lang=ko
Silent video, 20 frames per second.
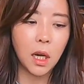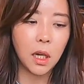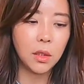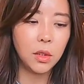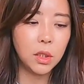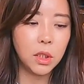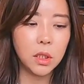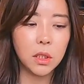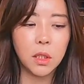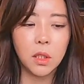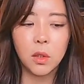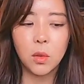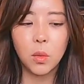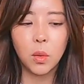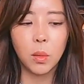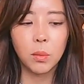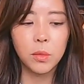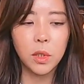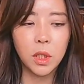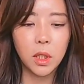가위
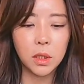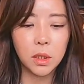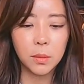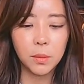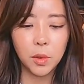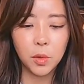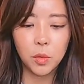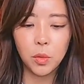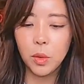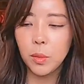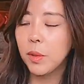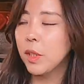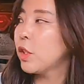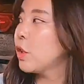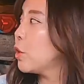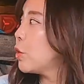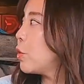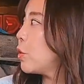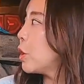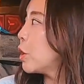집게라고 검색하시면
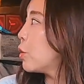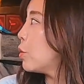구입하실 수